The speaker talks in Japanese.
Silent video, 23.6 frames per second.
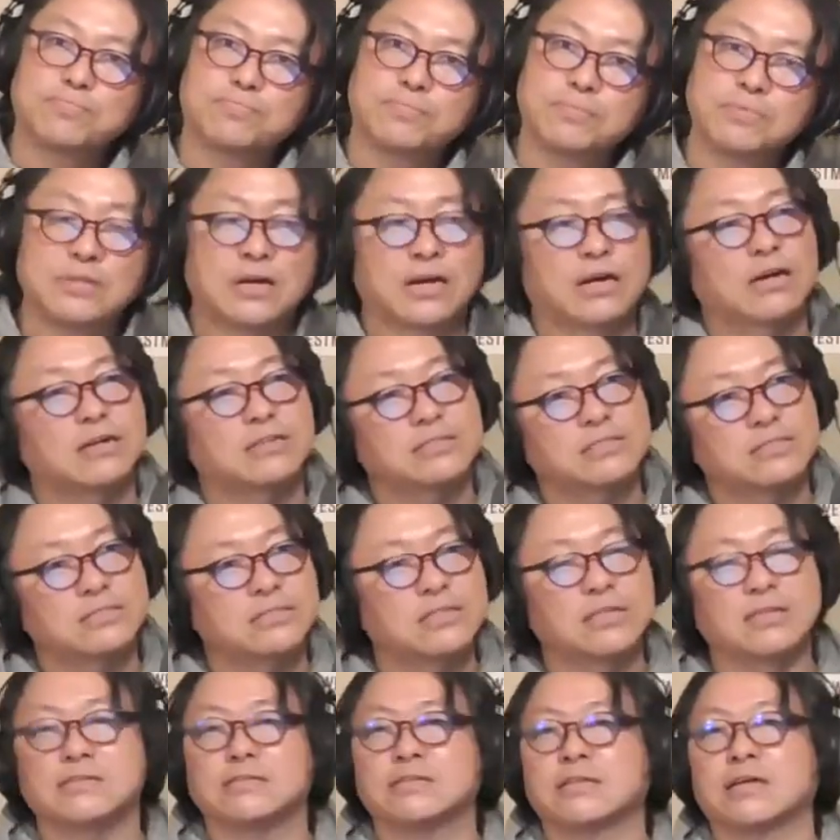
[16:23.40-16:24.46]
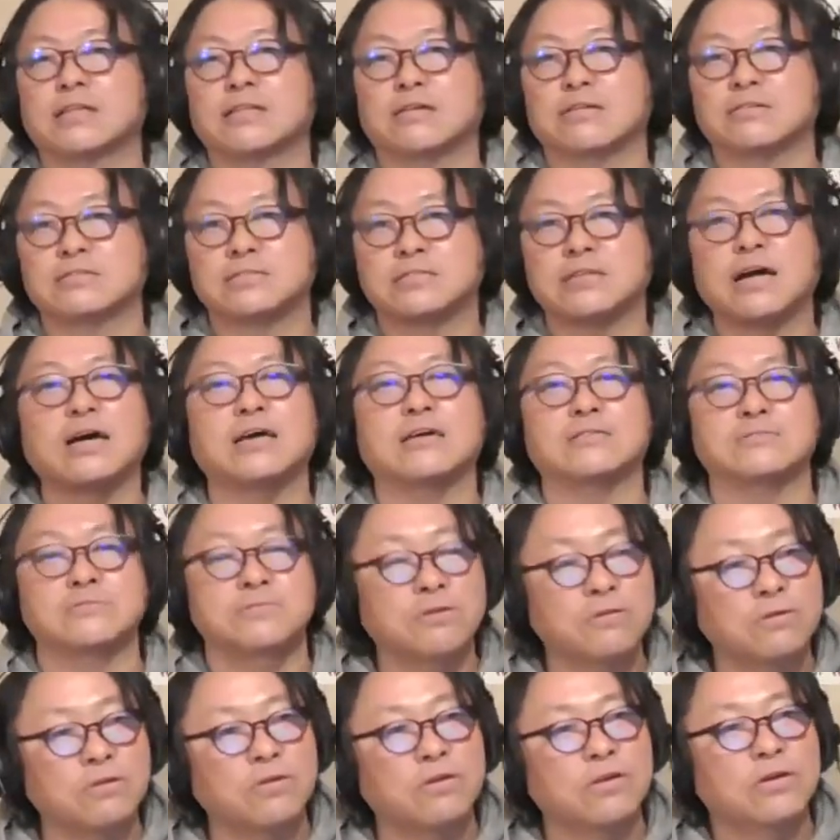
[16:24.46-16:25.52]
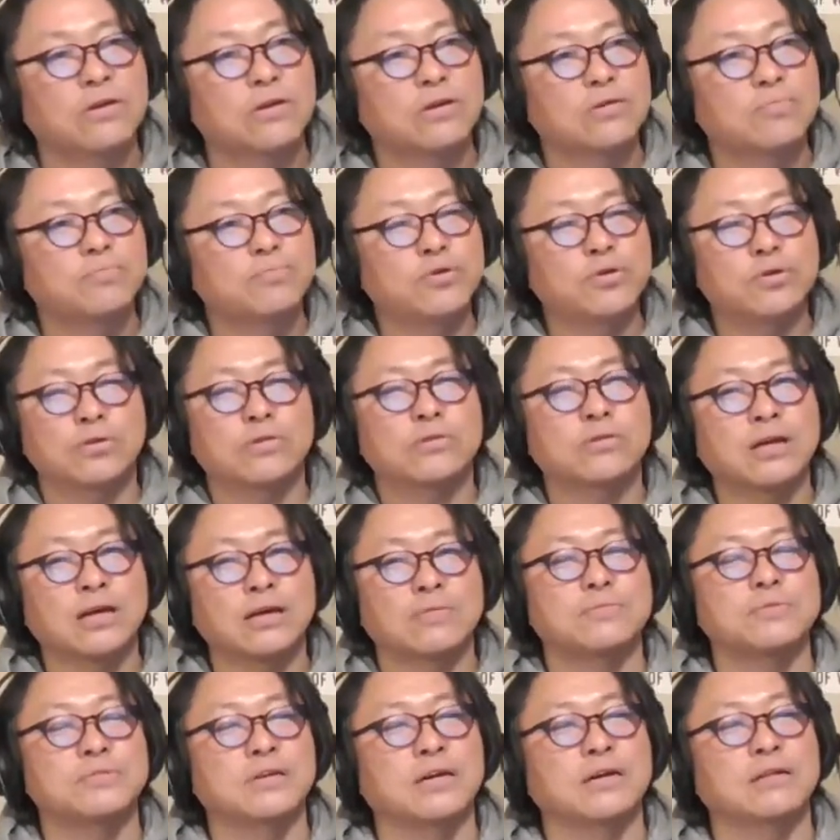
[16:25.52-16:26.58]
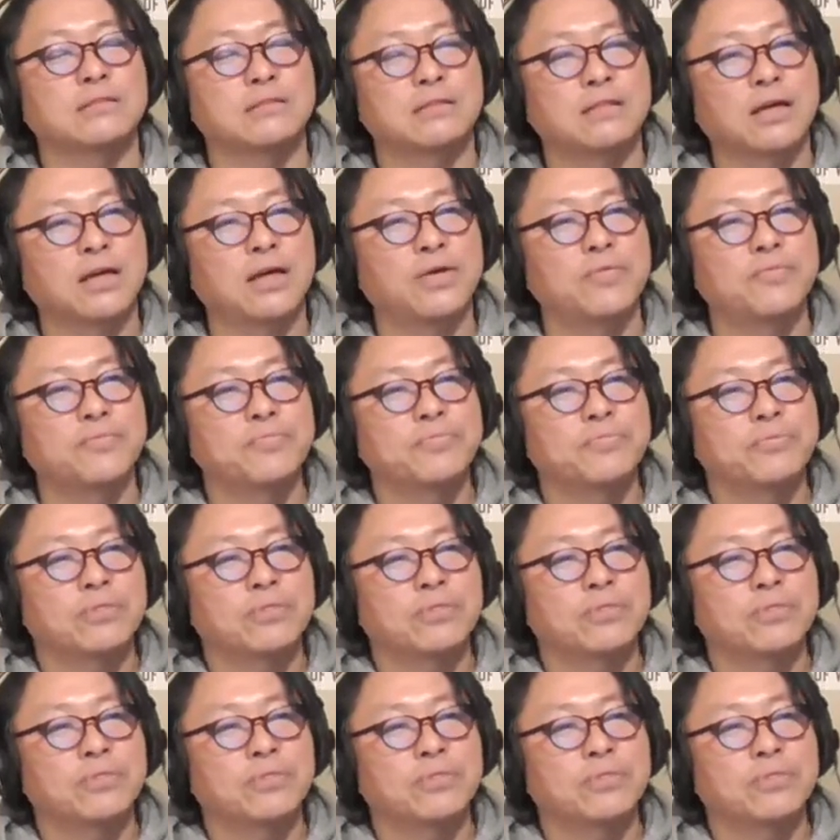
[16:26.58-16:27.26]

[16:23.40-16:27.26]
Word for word: うなんかなんていうかスタイルのプロトタイプにあって